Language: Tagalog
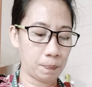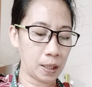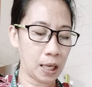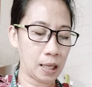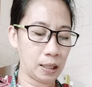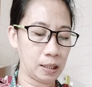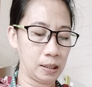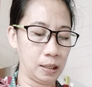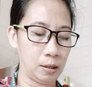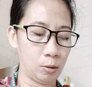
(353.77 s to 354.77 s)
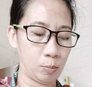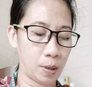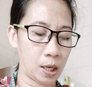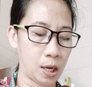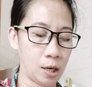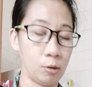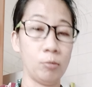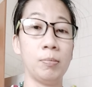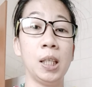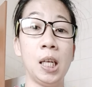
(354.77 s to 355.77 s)
patatas niya. Para ano,
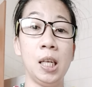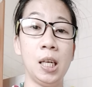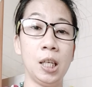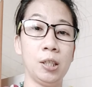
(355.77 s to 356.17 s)
madali lang